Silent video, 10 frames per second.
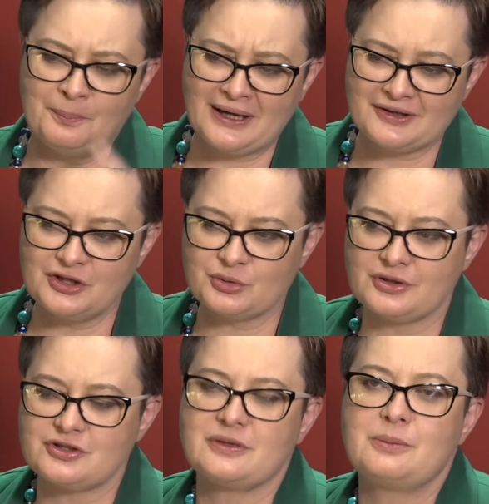partie,
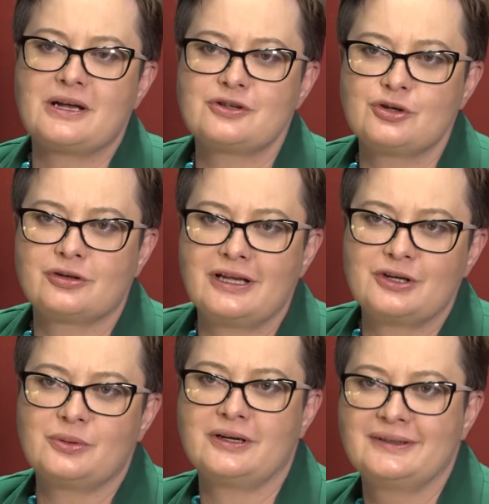które są najbardziej
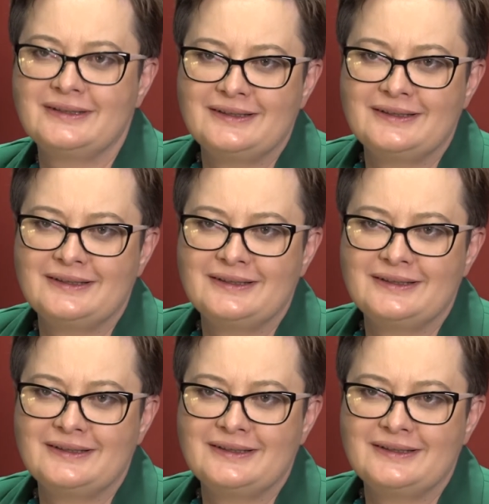odległe,